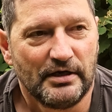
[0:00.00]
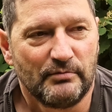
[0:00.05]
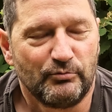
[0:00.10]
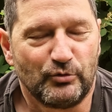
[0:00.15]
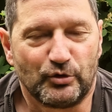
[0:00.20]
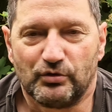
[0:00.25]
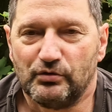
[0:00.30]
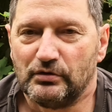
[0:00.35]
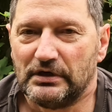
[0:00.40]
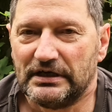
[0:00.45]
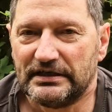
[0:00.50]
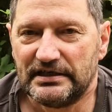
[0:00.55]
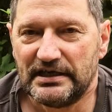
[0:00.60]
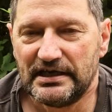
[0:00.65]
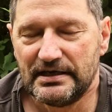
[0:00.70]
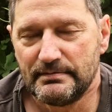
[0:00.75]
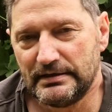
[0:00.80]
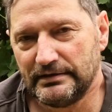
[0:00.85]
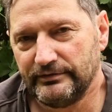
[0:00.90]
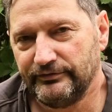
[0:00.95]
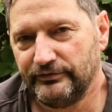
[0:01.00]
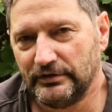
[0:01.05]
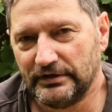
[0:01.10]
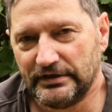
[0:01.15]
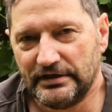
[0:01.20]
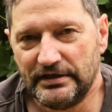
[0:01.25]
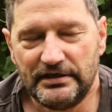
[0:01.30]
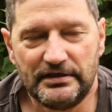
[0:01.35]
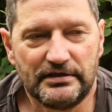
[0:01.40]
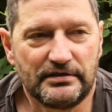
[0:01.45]
Motorradheber,
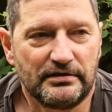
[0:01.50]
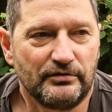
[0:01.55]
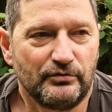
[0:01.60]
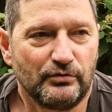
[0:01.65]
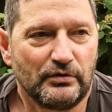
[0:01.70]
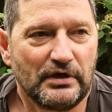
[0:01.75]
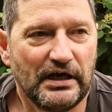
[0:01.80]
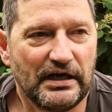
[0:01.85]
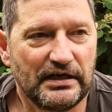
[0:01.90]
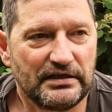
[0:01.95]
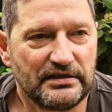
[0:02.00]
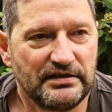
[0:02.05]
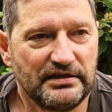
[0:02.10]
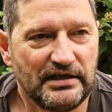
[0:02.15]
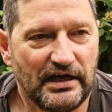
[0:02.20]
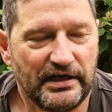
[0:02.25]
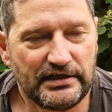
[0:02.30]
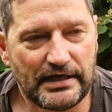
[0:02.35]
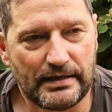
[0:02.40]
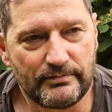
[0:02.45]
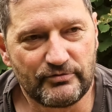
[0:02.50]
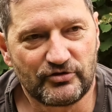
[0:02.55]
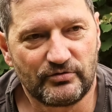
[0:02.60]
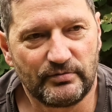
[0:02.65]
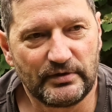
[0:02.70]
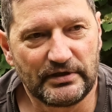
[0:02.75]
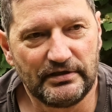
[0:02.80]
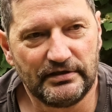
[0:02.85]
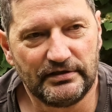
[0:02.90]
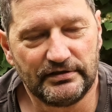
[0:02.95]
vorn, hinten, Ducati,
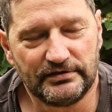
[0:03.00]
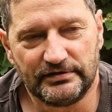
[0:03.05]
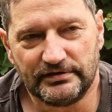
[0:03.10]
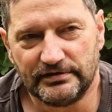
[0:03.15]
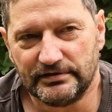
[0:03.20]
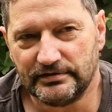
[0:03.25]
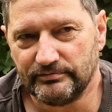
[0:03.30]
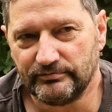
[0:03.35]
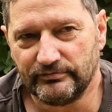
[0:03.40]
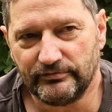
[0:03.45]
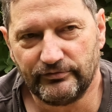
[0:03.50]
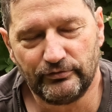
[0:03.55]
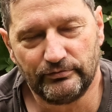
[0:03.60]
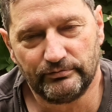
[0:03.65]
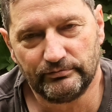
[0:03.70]
Einarmschwinge, ähm,